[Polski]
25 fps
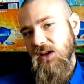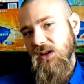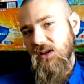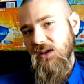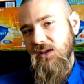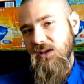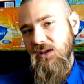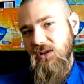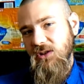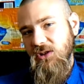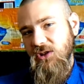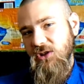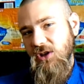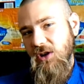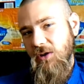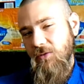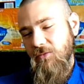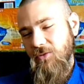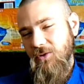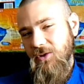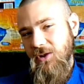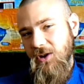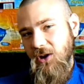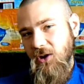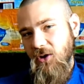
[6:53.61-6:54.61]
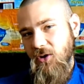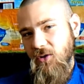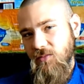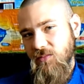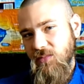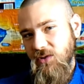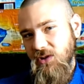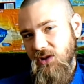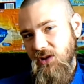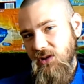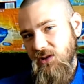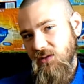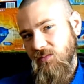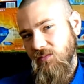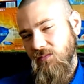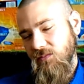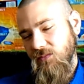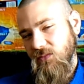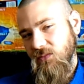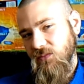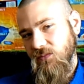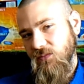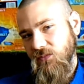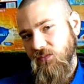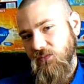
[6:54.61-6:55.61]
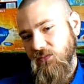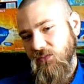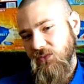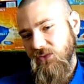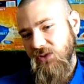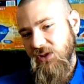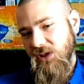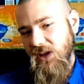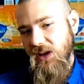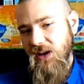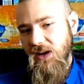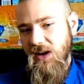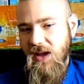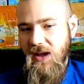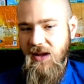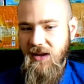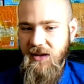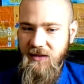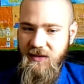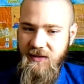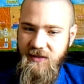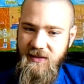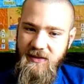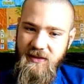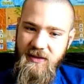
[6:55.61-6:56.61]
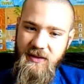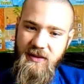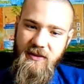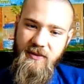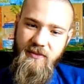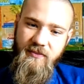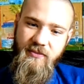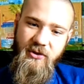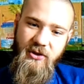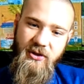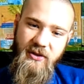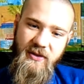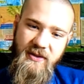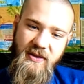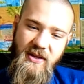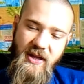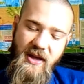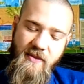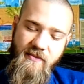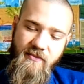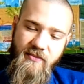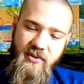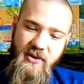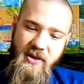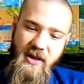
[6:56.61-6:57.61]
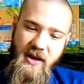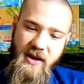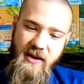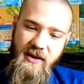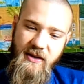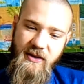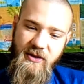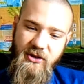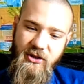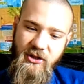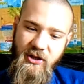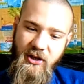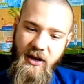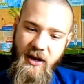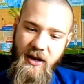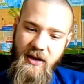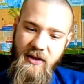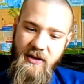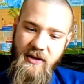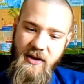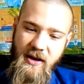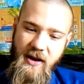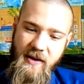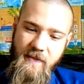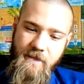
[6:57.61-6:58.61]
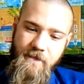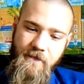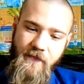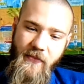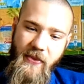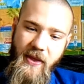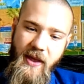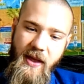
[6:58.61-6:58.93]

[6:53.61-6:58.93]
E, szału nie robi. Mm, cena jest y, przystępna, jest średnia.